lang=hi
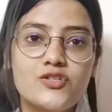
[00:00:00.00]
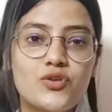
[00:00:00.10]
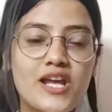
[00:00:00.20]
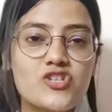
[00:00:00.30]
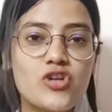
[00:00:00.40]

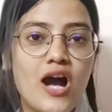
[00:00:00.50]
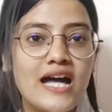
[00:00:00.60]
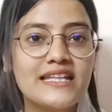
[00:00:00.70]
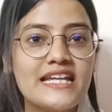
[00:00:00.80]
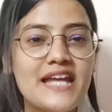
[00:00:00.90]
सुरेश
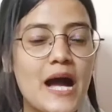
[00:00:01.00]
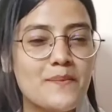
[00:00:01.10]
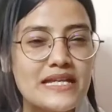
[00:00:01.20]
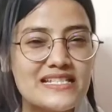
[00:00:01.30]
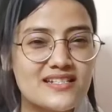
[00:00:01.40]
चौहान के
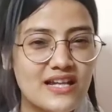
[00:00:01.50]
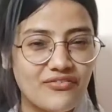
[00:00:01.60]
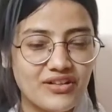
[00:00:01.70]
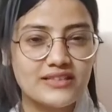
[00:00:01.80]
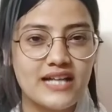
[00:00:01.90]
नाम के
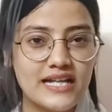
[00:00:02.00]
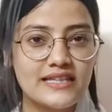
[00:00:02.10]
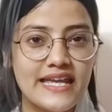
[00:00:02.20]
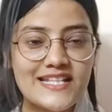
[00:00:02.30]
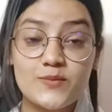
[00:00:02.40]

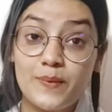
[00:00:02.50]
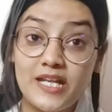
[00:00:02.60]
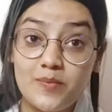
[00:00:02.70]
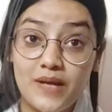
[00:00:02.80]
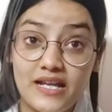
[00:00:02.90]
नफरतगढ़ ने
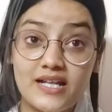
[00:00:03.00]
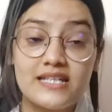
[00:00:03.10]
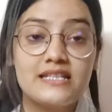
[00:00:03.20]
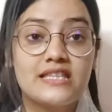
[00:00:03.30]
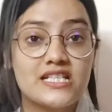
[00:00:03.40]
स्पीड
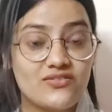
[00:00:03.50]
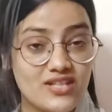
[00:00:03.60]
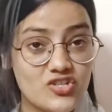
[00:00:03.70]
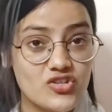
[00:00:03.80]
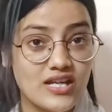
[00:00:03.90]
ब्रेकर की
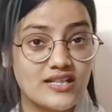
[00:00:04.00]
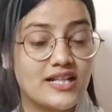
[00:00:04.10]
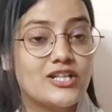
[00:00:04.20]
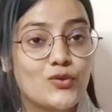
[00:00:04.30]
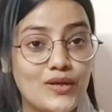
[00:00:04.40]
तस्वीर शेयर
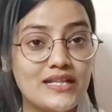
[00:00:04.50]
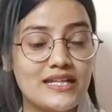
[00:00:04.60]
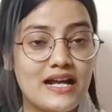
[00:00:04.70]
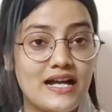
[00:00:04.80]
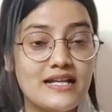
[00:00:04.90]
कर ट्वीट
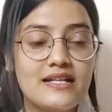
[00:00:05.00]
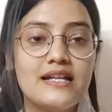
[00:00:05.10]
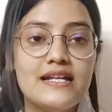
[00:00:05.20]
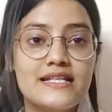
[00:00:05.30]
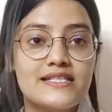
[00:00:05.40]
किया
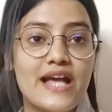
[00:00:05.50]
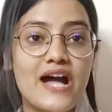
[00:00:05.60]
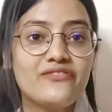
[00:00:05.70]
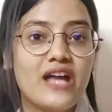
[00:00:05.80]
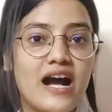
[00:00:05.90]

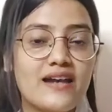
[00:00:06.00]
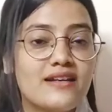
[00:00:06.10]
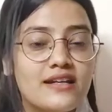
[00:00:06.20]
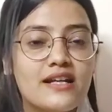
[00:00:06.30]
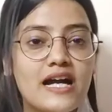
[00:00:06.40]

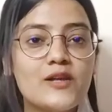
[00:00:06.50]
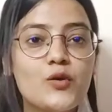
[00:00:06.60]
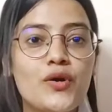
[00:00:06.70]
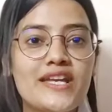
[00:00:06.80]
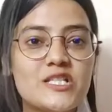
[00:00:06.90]
सावधान कल
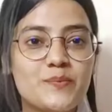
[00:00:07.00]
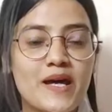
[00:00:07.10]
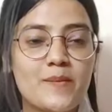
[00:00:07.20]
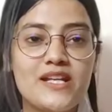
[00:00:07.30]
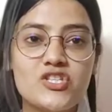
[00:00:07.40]
कोई इस
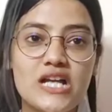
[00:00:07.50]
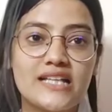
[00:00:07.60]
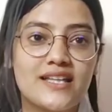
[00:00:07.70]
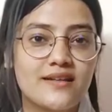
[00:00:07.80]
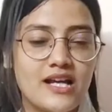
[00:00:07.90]
पर भी
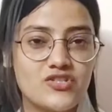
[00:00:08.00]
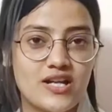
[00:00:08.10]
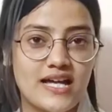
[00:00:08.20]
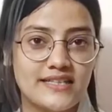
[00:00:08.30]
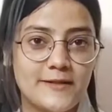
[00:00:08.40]
चादर ना
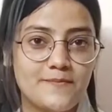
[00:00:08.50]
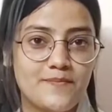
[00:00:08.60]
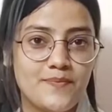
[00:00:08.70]
चढ़ा दे